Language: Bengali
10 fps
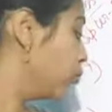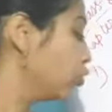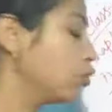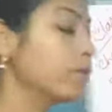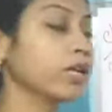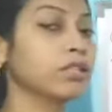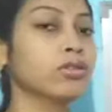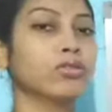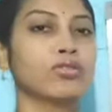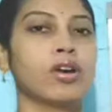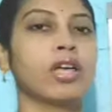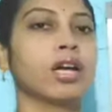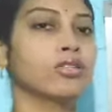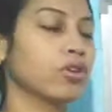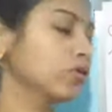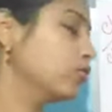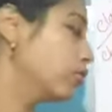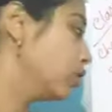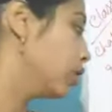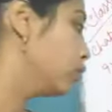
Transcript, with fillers: মধ্যমেয়াদি হলো জয়া জয়ন্তী